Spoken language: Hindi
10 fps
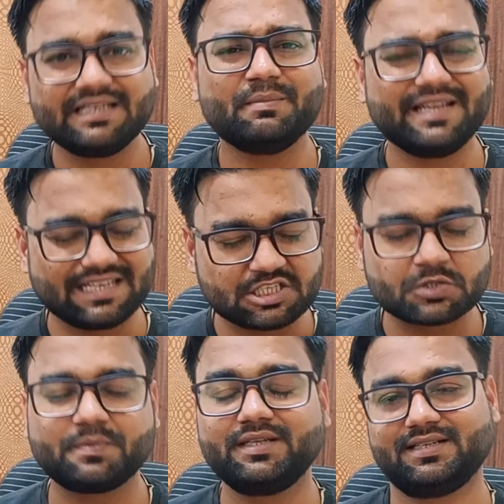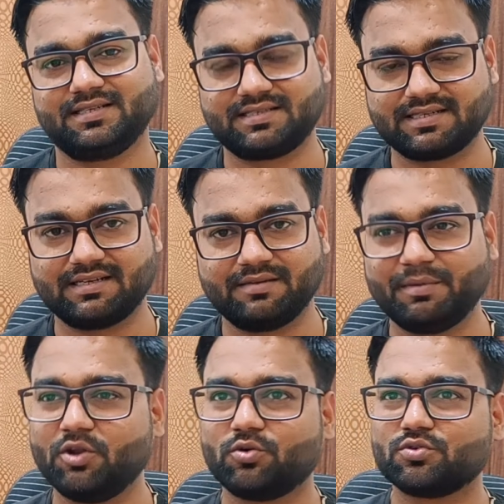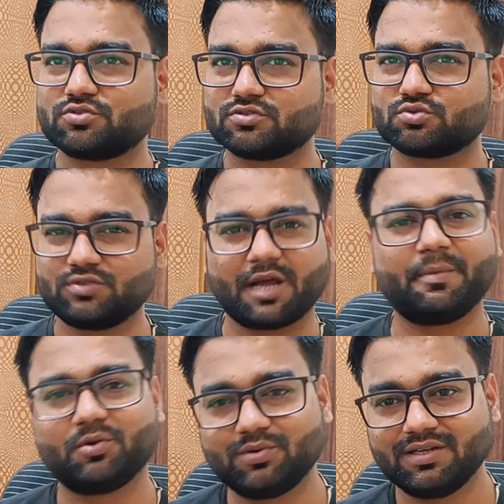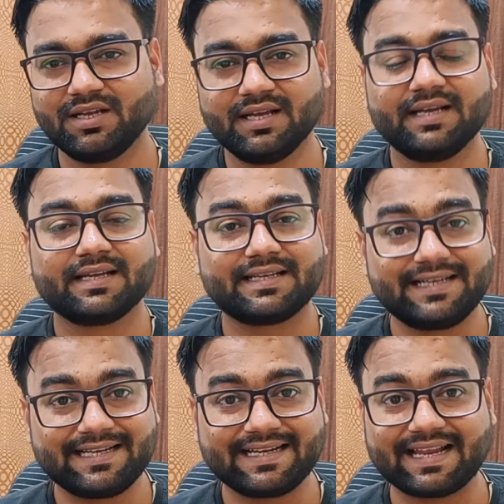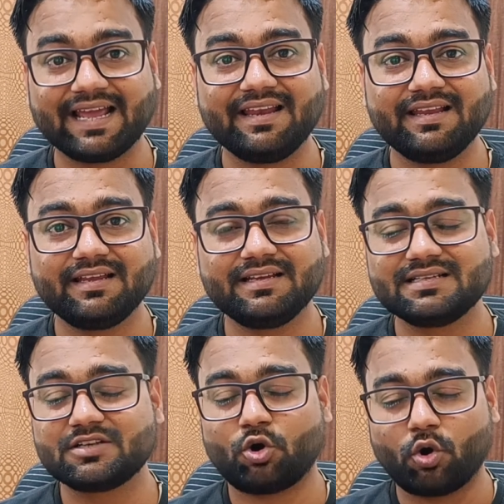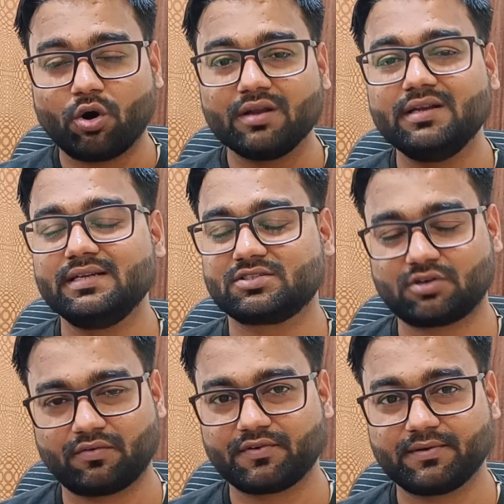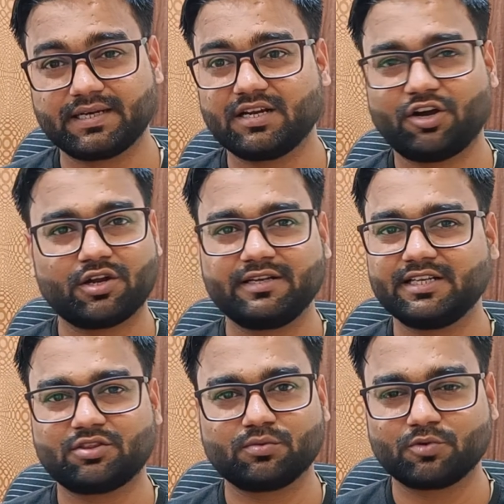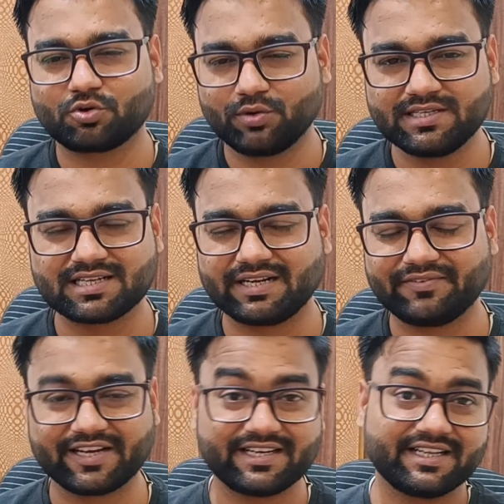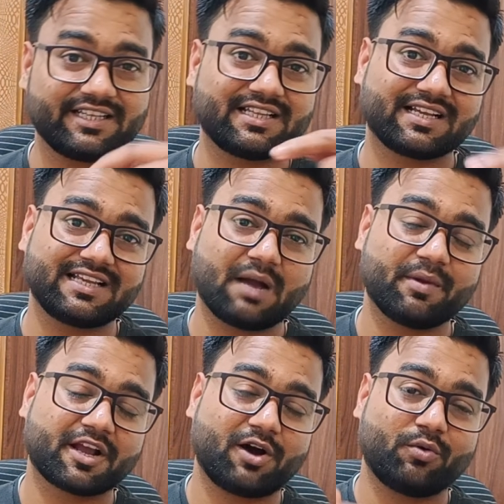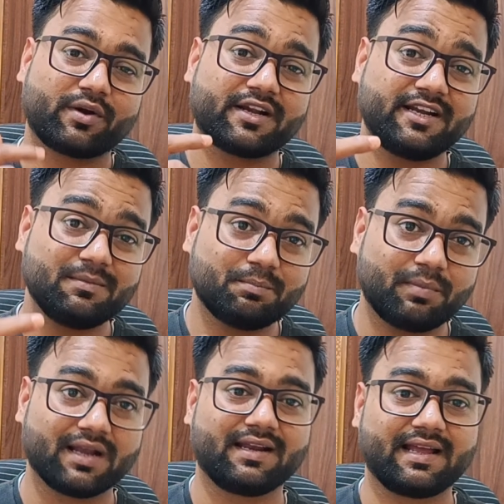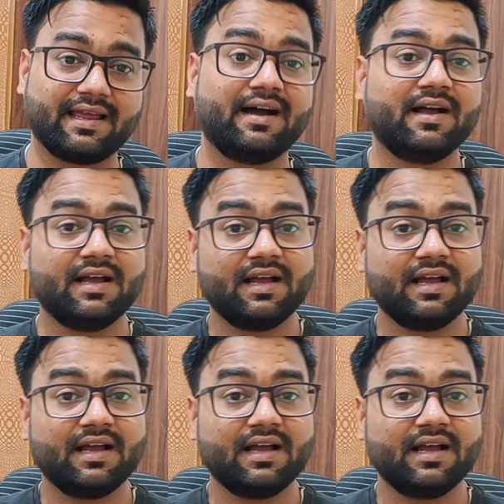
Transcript: ये मेरी एक्सपीरियंस है मैं लोगों से सुना भी हूँ कि टैली इज अ ओनली सॉफ्टवेयर और ये तुमको कोई सर्टिफिकेट नहीं देता कि आप अकाउंटेंट बन गए